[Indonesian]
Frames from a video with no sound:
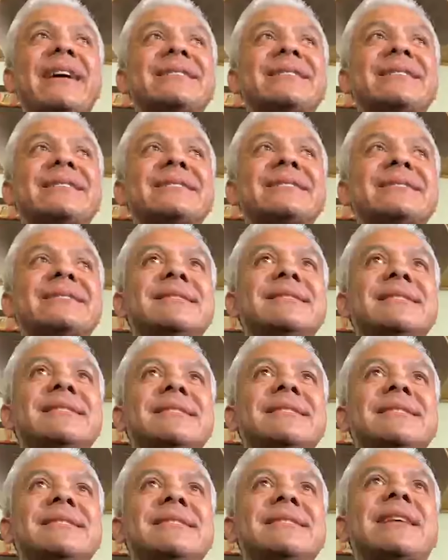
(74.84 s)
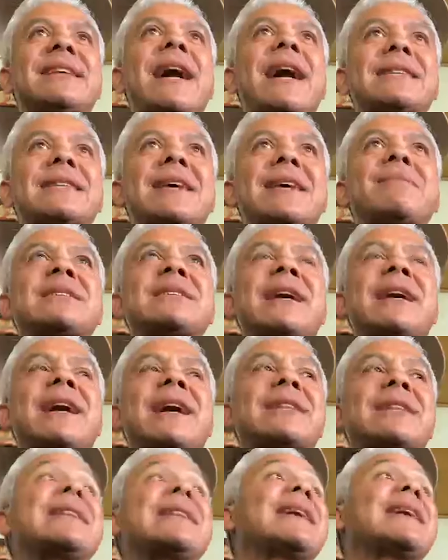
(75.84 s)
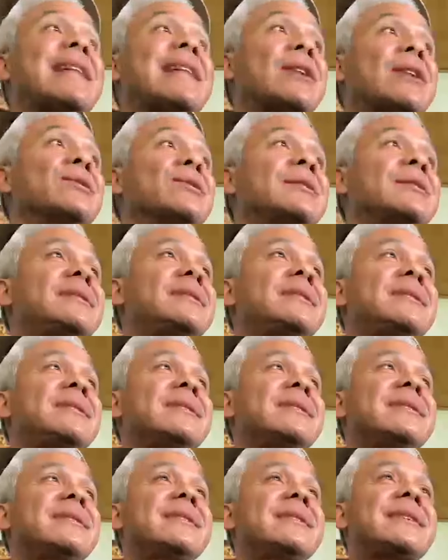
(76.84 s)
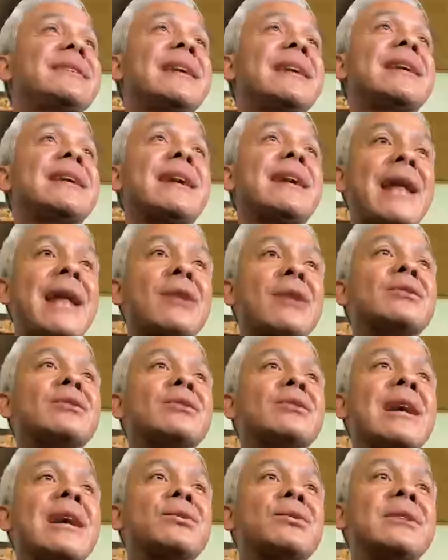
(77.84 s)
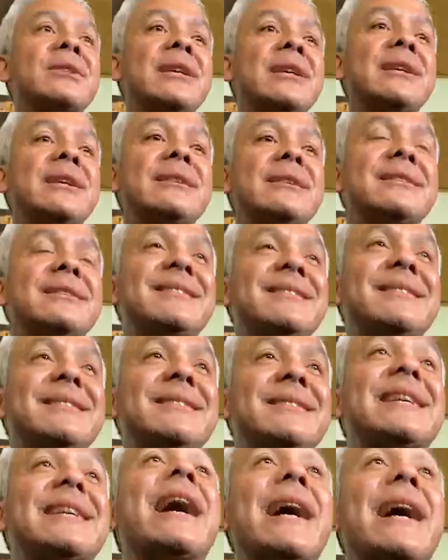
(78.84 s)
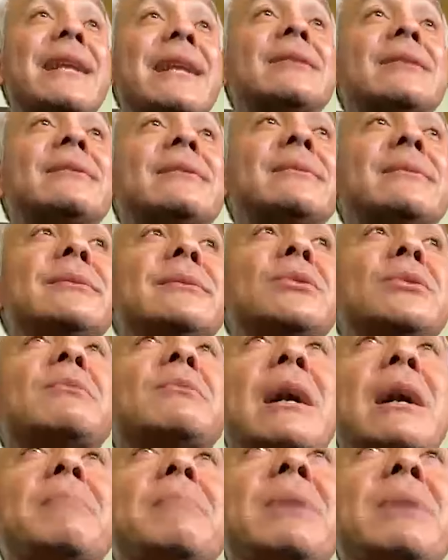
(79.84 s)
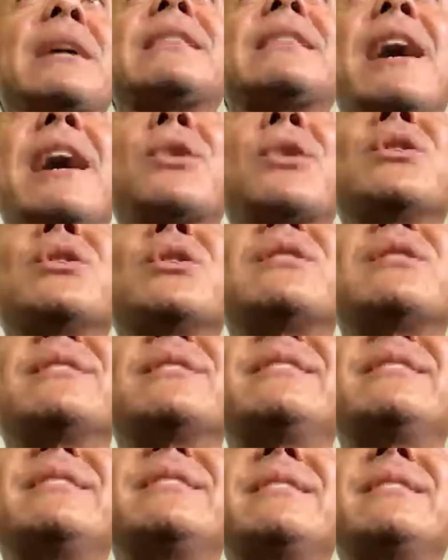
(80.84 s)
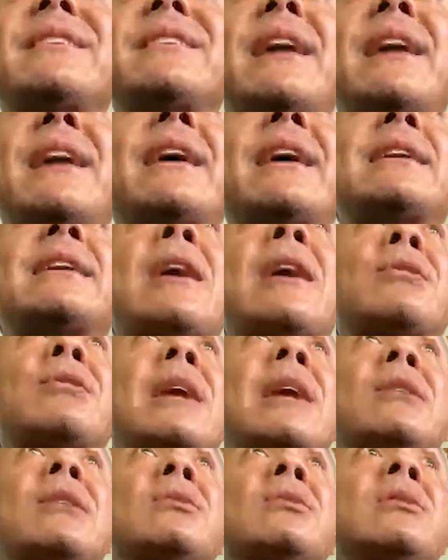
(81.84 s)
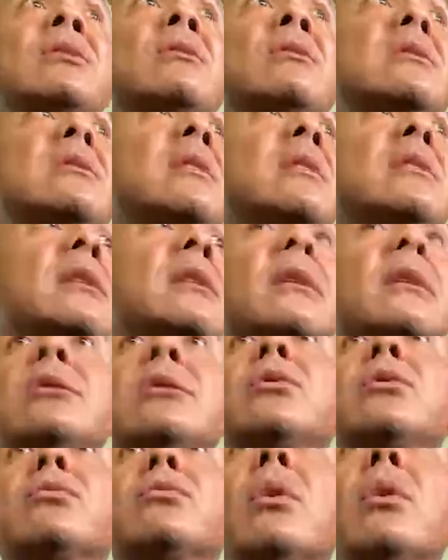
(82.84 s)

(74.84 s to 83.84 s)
Maka saatnya masyarakat tidak takut dan yang nakut-nakuti jangan suka bikin takut karena yang nakut-nakut itu jenisnya